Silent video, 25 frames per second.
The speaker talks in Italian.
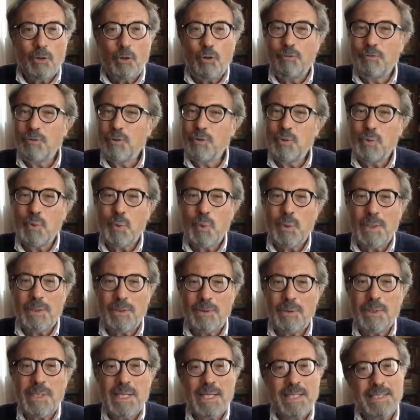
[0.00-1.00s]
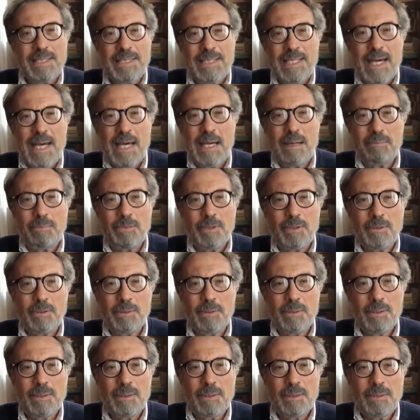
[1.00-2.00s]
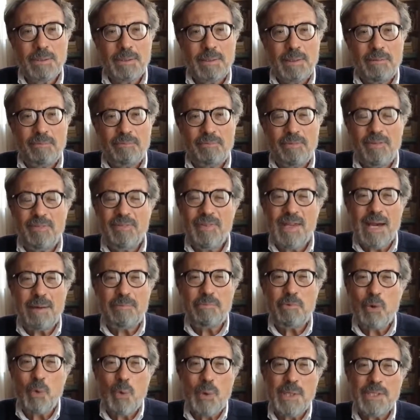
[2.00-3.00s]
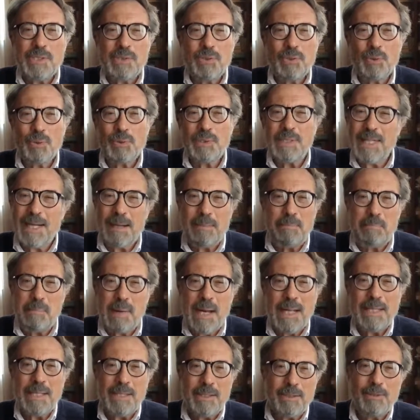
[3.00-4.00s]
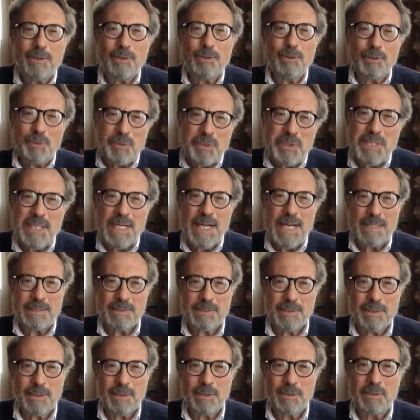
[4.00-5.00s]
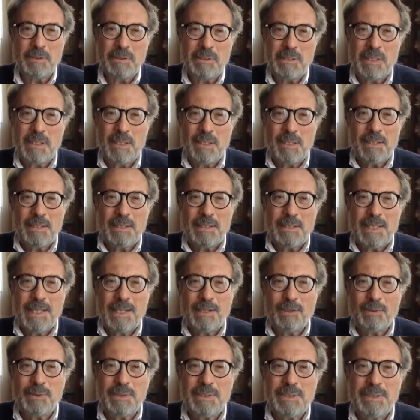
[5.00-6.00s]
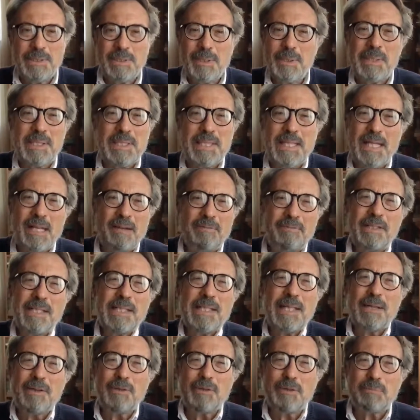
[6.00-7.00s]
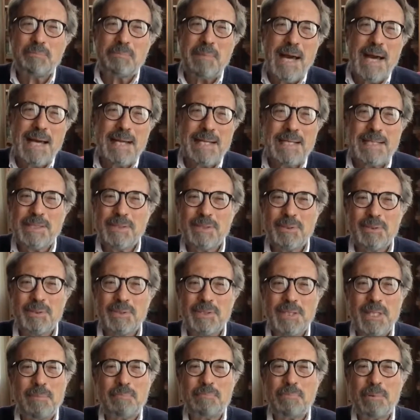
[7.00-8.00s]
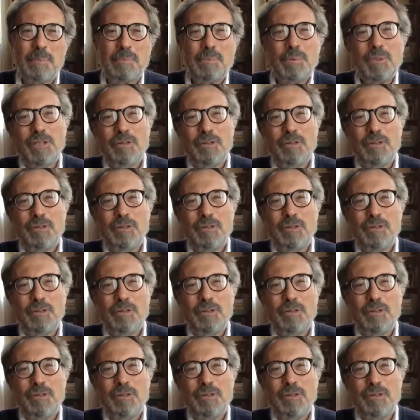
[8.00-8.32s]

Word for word: Ovunque noi andiamo, viviamo questo drammatico contrasto le condizioni della vita normale sono sempre